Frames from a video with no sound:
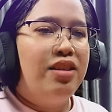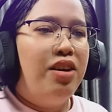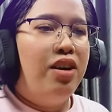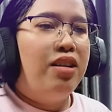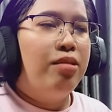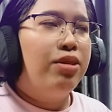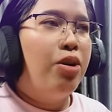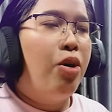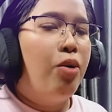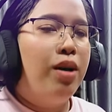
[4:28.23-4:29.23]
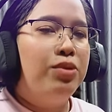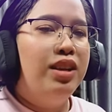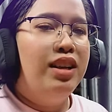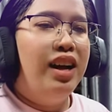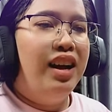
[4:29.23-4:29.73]
ก็เราก็ต้องขอความช่
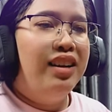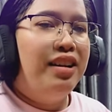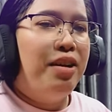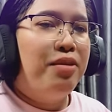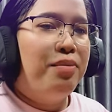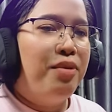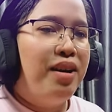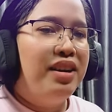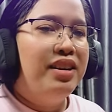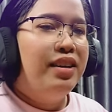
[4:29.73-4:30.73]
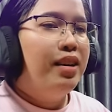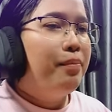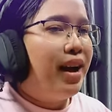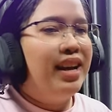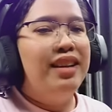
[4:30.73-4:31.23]
วยเหลือแล้วเราก็บอกว่า
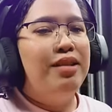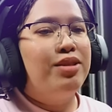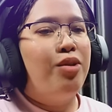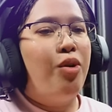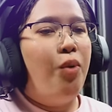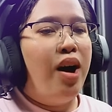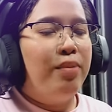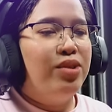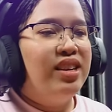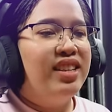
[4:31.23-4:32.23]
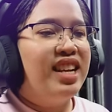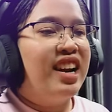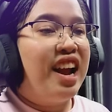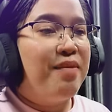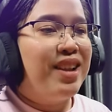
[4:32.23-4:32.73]
ไม่เราจะขอความช่วยเหลือจาก
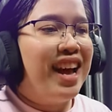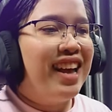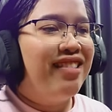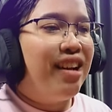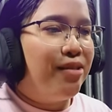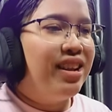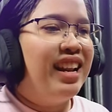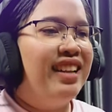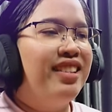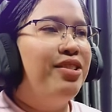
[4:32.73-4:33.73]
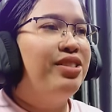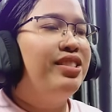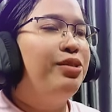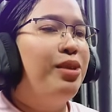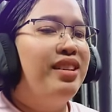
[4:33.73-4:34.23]
ใครไม่ได้เราเนี่ยแหละที่ต้อง
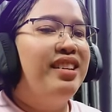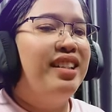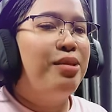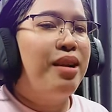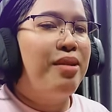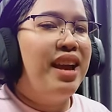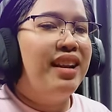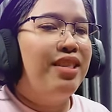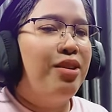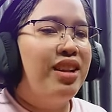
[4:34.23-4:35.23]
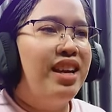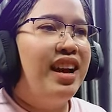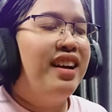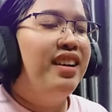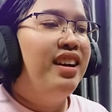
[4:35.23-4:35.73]
ช่วยเหลือตัวเราเองนะตอนนี้
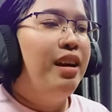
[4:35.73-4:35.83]
ค่ะ